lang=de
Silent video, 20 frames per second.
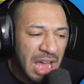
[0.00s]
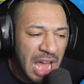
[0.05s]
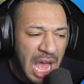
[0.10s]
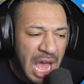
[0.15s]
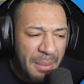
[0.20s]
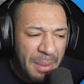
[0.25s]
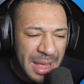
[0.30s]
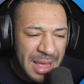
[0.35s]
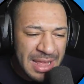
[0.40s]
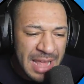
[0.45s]

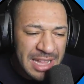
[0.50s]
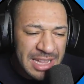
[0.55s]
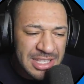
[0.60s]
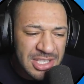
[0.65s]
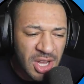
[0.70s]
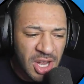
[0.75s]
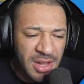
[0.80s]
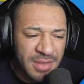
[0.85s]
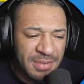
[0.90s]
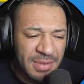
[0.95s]
Aber
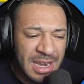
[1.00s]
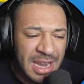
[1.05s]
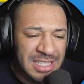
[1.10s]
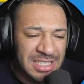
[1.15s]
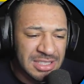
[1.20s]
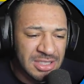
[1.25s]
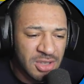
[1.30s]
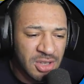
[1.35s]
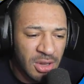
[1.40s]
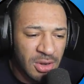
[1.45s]
jetzt sollten wir ihn
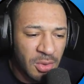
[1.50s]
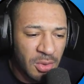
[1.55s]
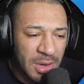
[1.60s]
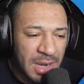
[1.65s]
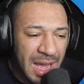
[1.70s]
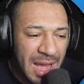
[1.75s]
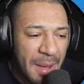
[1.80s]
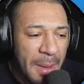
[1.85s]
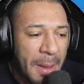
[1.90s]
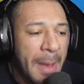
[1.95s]
essen können,
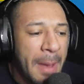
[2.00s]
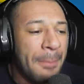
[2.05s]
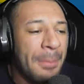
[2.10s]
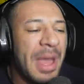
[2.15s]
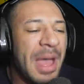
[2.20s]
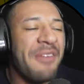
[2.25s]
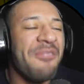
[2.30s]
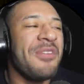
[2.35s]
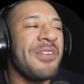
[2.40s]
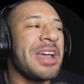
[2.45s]
oder?
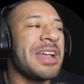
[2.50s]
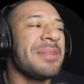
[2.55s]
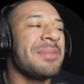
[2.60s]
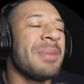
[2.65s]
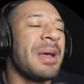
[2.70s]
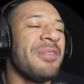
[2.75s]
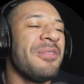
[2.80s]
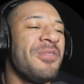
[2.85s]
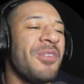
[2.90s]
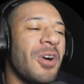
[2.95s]
Perfekt,
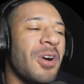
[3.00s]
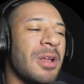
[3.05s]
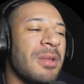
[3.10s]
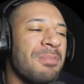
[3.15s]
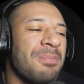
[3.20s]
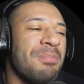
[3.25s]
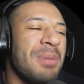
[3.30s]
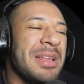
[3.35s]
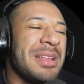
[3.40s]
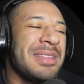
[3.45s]
mein Freund.
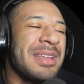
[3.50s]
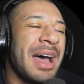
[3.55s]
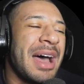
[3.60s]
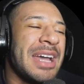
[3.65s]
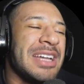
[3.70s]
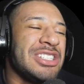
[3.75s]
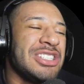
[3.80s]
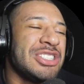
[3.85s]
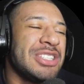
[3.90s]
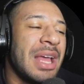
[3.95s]
Bitte
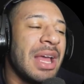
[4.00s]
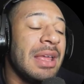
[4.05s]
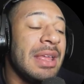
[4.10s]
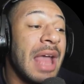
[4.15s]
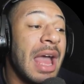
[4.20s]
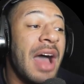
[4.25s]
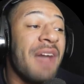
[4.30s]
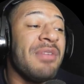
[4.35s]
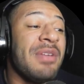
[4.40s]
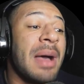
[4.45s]
einen Stern.
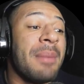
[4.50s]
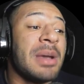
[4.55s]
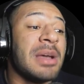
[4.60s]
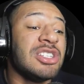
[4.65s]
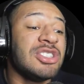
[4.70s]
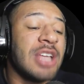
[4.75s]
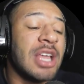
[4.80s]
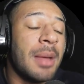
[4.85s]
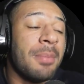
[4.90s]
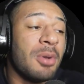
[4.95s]
Ja, wir haben
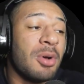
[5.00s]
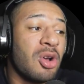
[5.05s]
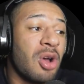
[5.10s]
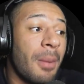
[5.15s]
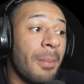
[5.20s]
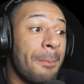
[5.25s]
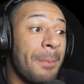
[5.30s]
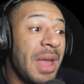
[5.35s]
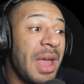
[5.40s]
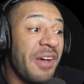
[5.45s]
einen Stern
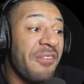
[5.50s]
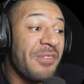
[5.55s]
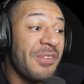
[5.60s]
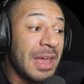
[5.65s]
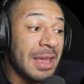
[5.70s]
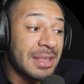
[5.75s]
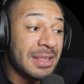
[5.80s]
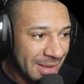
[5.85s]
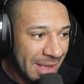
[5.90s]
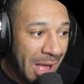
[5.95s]
bekommen.
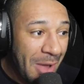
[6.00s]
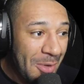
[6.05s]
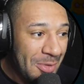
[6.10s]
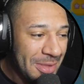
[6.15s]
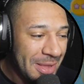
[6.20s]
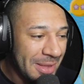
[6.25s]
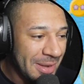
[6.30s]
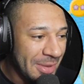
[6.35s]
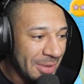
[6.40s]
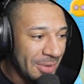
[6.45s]
Perfekt.
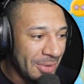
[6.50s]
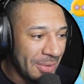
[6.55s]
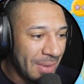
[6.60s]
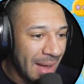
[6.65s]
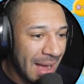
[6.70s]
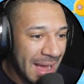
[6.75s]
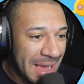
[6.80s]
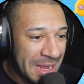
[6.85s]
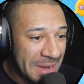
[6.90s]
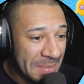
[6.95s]
Counting you.
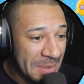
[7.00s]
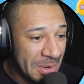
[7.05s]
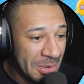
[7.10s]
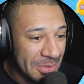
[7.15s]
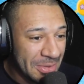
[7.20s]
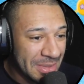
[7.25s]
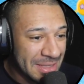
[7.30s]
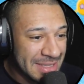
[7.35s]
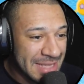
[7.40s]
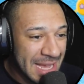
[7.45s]
Eine
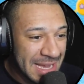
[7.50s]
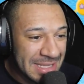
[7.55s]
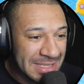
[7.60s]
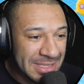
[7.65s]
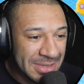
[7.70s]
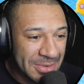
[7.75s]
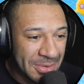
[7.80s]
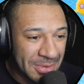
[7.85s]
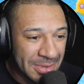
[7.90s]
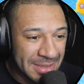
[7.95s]
Minute und sechs
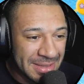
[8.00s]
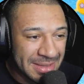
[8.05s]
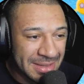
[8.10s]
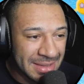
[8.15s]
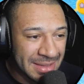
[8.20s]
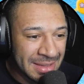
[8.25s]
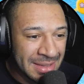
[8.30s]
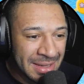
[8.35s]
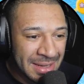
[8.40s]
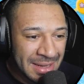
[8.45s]

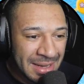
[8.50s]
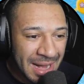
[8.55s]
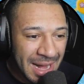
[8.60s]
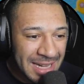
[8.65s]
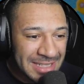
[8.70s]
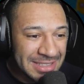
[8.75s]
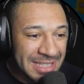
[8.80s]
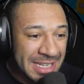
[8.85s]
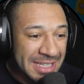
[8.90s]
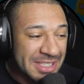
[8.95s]
Sekunden.
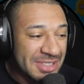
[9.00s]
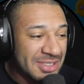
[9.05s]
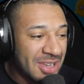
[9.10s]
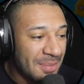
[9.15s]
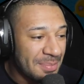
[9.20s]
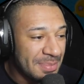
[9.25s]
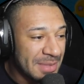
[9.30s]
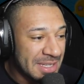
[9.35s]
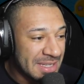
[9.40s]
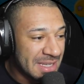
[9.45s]
Als nächstes
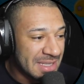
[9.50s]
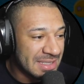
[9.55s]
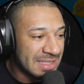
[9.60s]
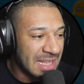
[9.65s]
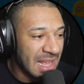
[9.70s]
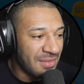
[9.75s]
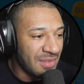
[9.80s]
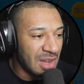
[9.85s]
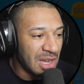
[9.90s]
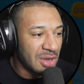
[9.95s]
kommt dieses
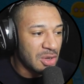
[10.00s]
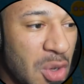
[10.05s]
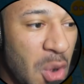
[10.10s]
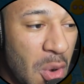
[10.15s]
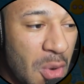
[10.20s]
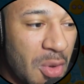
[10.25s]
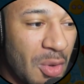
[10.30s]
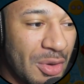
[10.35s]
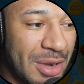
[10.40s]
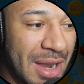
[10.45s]
Level.
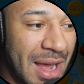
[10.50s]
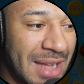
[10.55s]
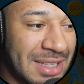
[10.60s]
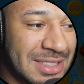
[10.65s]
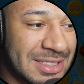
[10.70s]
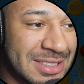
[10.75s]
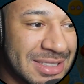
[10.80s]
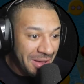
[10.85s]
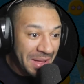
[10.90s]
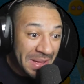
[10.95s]

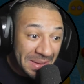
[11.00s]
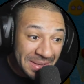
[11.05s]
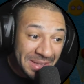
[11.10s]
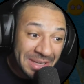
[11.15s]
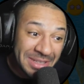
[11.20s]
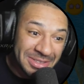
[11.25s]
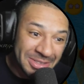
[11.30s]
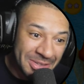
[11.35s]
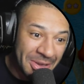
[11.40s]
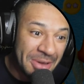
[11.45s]
Coconuts.
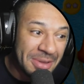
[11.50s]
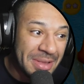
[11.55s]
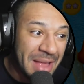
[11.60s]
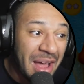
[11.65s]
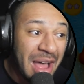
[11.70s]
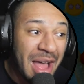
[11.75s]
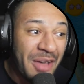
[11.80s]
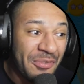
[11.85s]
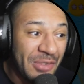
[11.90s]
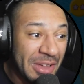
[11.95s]
Okay, zurück
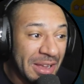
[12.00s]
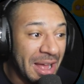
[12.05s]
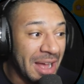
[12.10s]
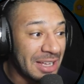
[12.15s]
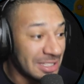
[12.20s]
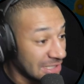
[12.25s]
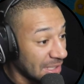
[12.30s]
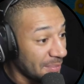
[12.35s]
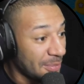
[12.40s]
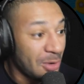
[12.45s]
nach
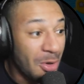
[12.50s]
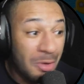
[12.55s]
Afrika. Es gibt